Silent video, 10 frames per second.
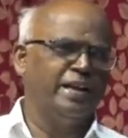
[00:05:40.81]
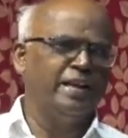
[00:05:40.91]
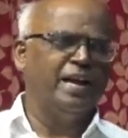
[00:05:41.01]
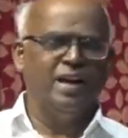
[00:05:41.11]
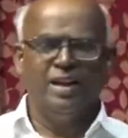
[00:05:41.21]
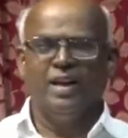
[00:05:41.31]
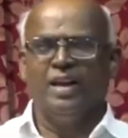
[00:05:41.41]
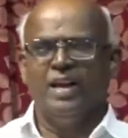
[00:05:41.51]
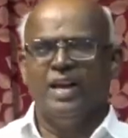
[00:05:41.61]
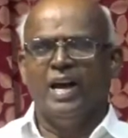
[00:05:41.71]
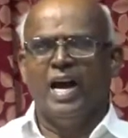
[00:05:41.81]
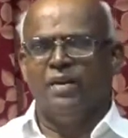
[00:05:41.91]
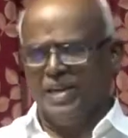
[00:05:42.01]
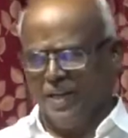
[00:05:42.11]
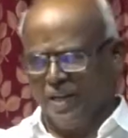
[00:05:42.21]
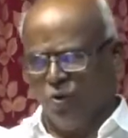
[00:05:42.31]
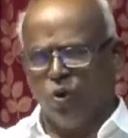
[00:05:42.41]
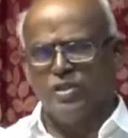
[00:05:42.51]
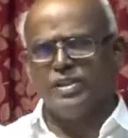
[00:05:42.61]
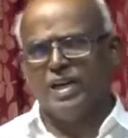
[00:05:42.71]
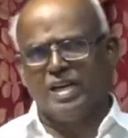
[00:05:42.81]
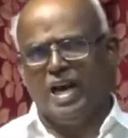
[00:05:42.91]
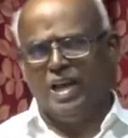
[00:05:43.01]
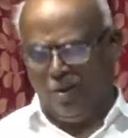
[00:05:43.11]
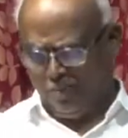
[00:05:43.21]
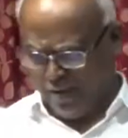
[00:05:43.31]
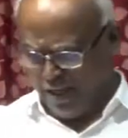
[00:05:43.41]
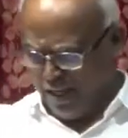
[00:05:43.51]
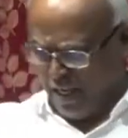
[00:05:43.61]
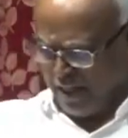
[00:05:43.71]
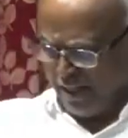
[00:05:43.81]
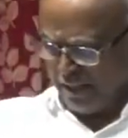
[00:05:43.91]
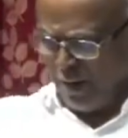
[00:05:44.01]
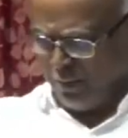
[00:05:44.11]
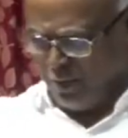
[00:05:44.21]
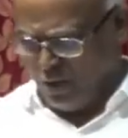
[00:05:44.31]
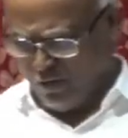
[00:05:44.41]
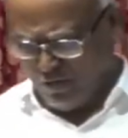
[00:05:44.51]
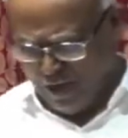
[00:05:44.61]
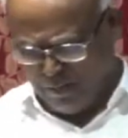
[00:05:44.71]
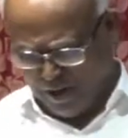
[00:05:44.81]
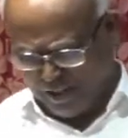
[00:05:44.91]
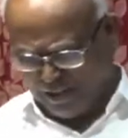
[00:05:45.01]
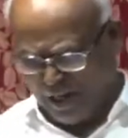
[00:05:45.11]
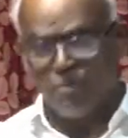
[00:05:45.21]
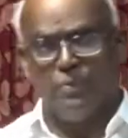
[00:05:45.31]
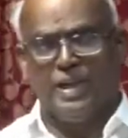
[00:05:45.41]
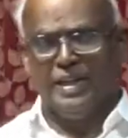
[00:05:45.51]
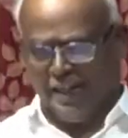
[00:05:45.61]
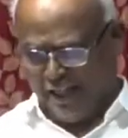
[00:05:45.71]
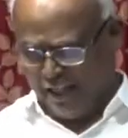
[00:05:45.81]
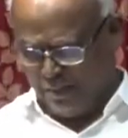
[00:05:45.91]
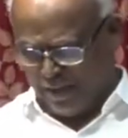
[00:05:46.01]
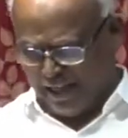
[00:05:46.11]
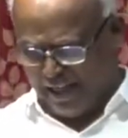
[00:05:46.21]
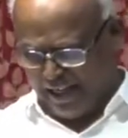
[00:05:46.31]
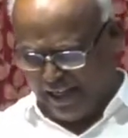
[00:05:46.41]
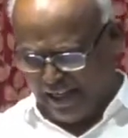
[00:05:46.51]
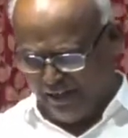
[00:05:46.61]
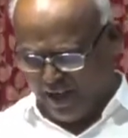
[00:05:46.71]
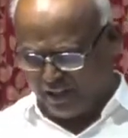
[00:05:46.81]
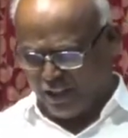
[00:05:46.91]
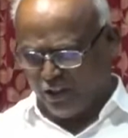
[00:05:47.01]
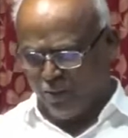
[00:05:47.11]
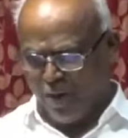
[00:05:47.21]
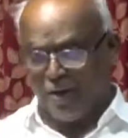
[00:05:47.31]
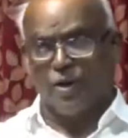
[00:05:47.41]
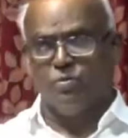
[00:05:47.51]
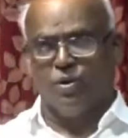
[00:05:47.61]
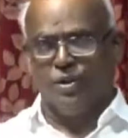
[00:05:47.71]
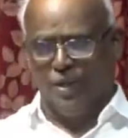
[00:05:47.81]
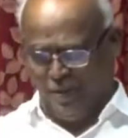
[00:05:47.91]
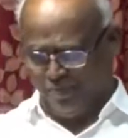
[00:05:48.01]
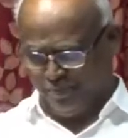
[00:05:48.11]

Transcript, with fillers: ஏன்னா அவனுக்கு கொஞ்ச காலம் நாம் வெளிப்படுத்தல் பனிரெண்டு பனிரெண்டை வாசித்து பார்க்கும்போது